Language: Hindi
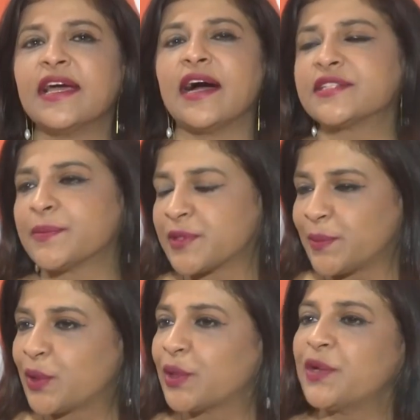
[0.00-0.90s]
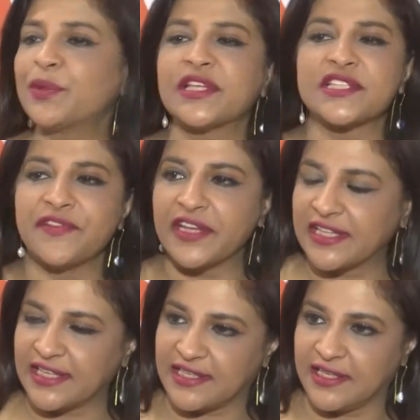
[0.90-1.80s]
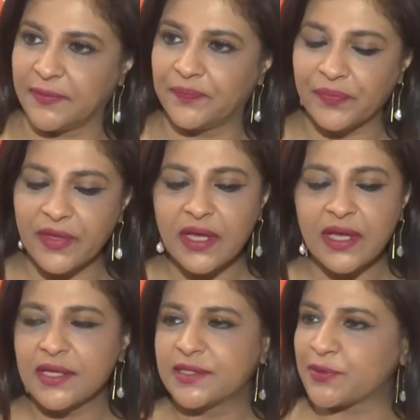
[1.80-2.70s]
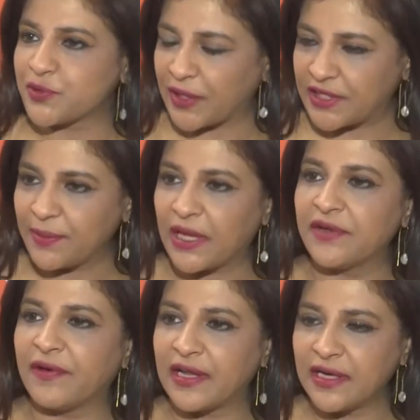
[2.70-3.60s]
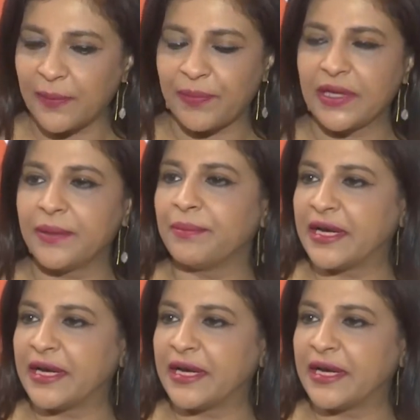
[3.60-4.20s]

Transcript: आज हम सब लोगों ने वो तस्वीरें देखी जब स्वाति मालीवाल अपने